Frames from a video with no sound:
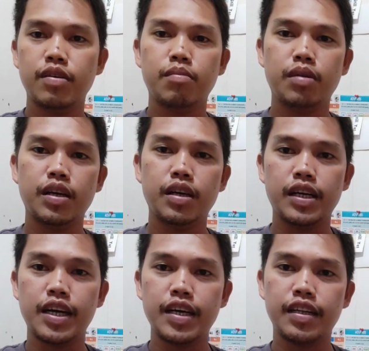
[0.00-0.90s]
may
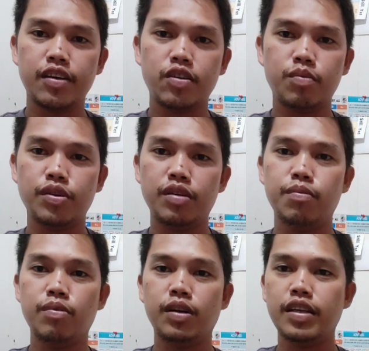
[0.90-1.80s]
lagayan kayo, pwede
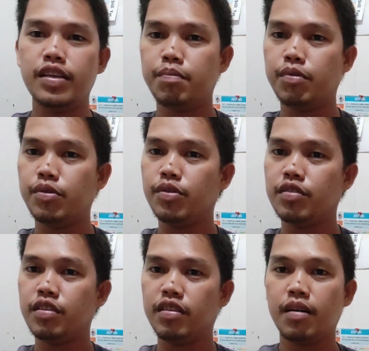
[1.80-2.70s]
pong ganyan po yung
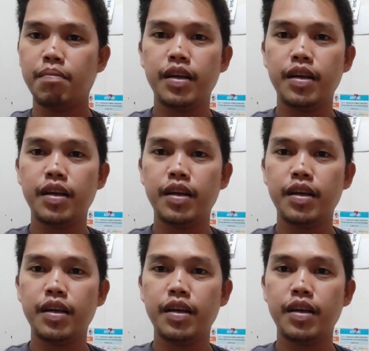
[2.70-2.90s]
setup